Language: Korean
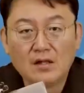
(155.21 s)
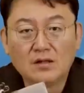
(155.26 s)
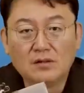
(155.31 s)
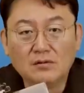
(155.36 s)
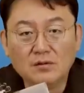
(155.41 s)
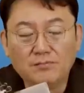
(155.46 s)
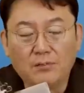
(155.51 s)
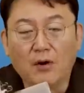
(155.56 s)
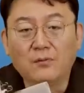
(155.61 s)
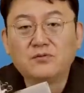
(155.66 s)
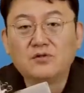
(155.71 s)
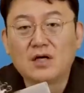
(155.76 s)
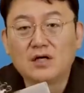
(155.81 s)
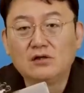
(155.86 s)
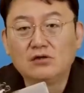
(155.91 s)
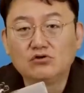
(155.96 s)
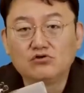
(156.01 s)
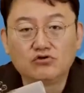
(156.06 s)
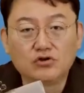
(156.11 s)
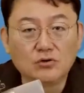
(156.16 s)
그
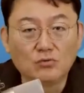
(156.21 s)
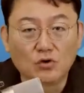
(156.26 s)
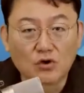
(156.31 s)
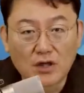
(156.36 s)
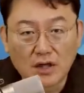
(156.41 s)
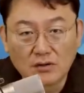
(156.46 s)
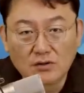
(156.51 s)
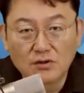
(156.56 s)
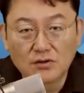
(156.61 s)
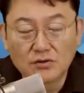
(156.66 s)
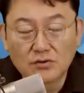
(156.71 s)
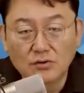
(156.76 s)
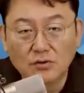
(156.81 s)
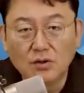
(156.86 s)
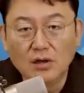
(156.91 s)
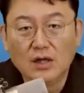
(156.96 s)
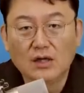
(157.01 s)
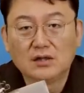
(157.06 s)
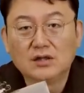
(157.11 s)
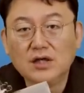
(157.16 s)
법사위를 주지 못하는
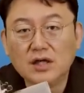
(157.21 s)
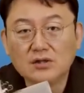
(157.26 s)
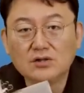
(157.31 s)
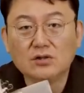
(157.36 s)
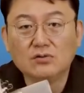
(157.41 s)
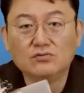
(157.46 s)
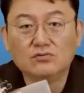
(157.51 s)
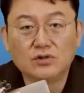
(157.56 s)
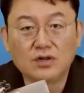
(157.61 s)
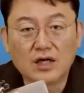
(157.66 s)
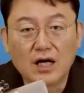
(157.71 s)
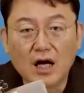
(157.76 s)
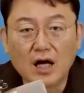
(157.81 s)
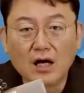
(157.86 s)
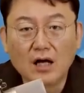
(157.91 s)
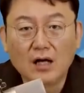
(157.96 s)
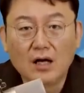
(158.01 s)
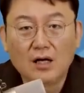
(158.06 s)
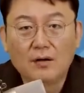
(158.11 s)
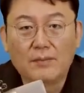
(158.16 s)
것이고 그래서
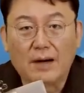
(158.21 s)
우리가